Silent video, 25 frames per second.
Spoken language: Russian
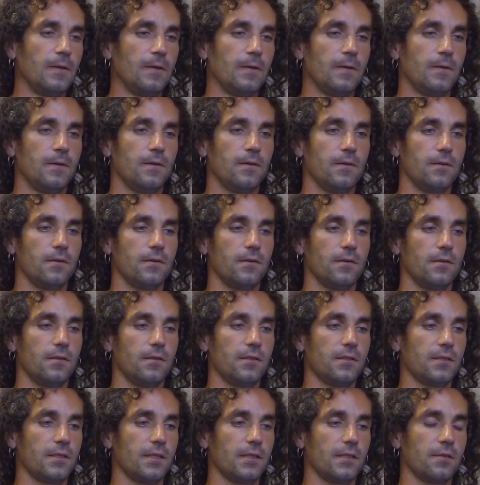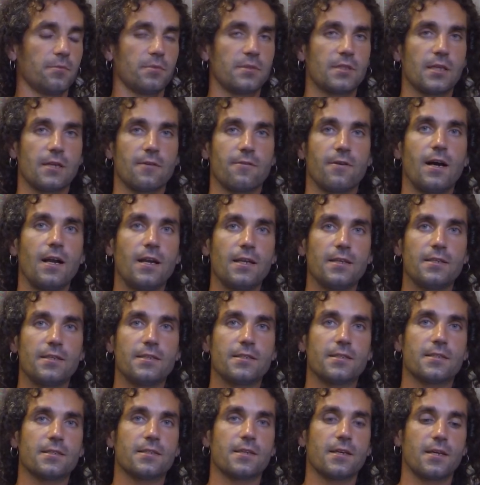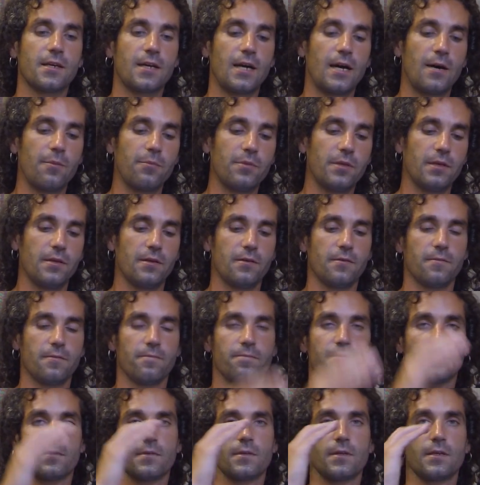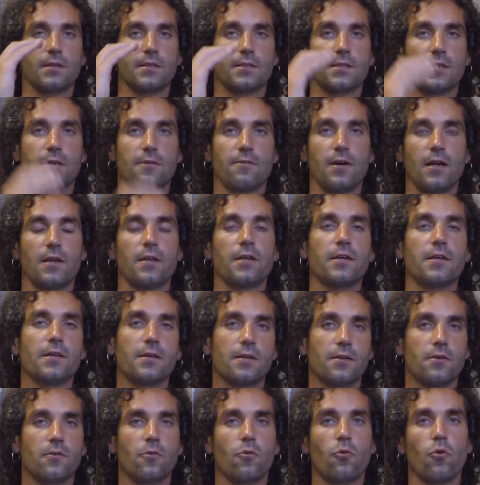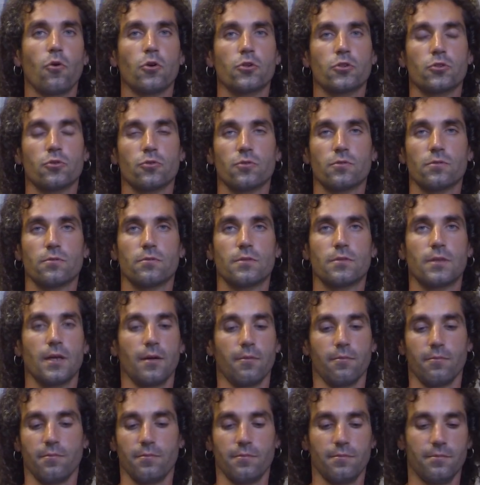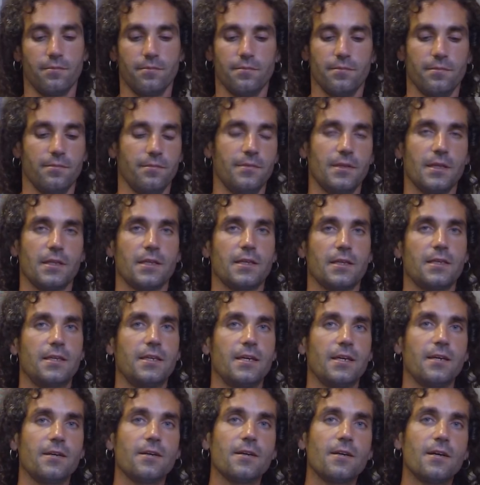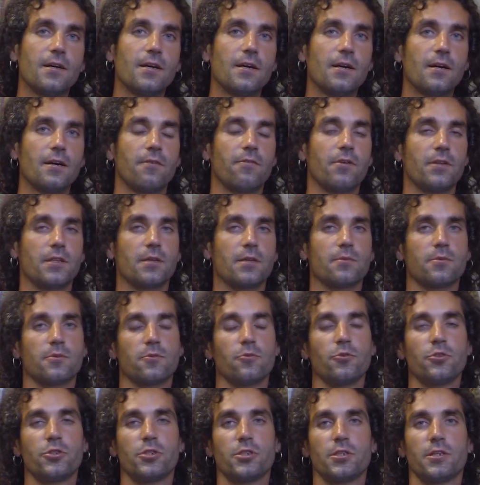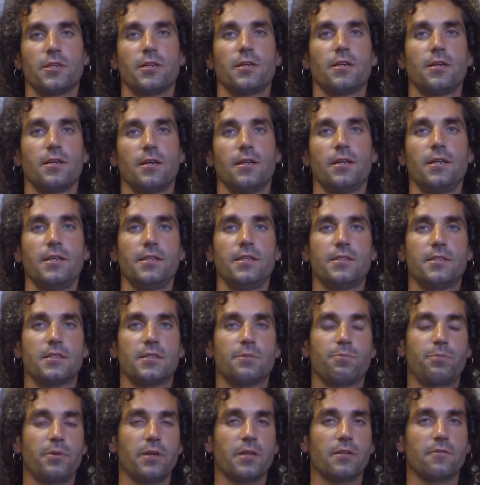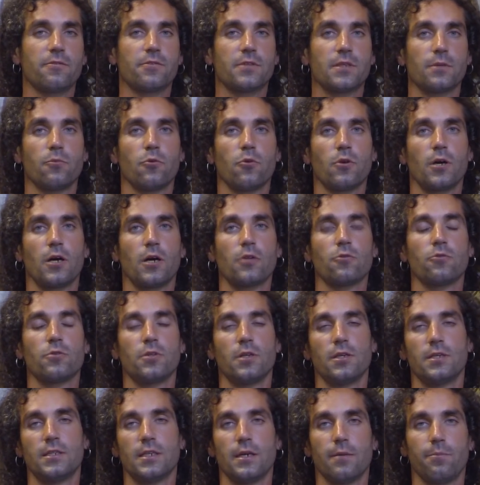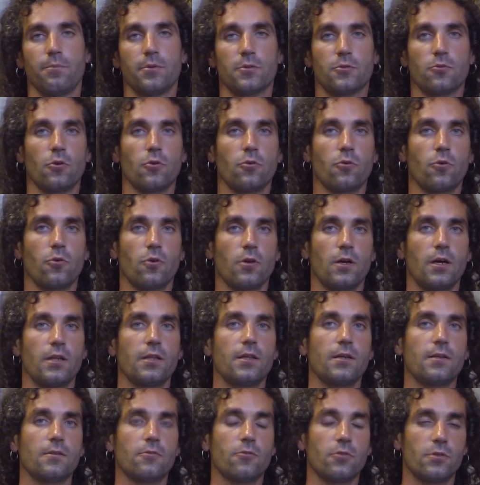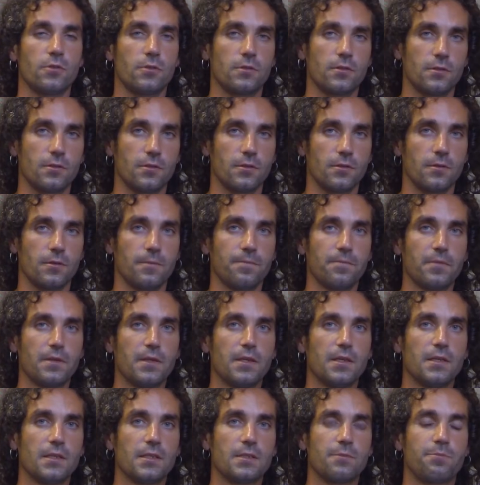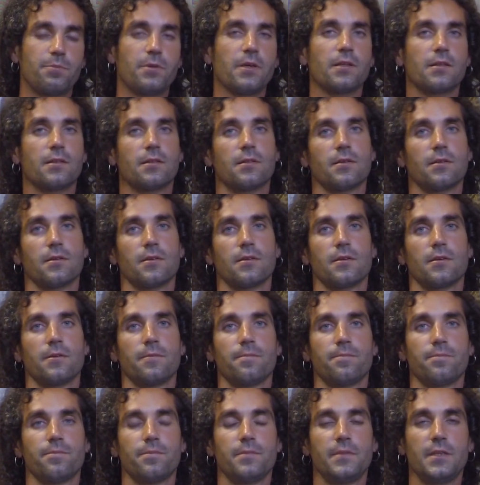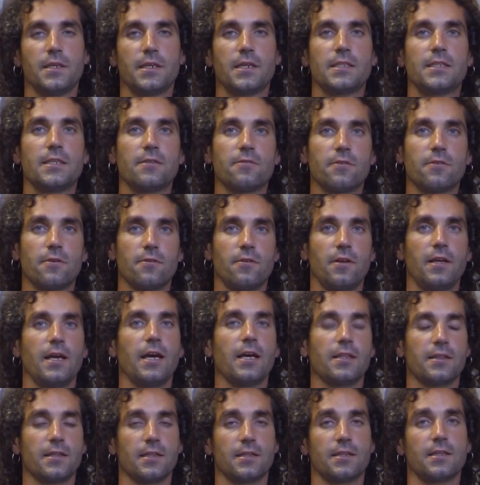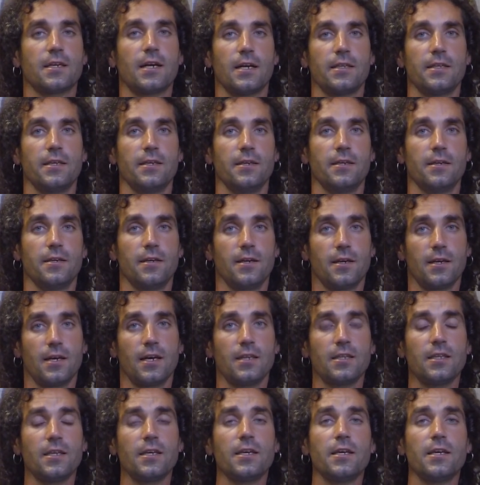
э, не знаю, там сорвались на камне, э, сорвали кожу там на ноге, в этом случае лить спирт в саму рану нельзя, поскольку рана, то есть э, спирт э, негативно влияет на ткани раны,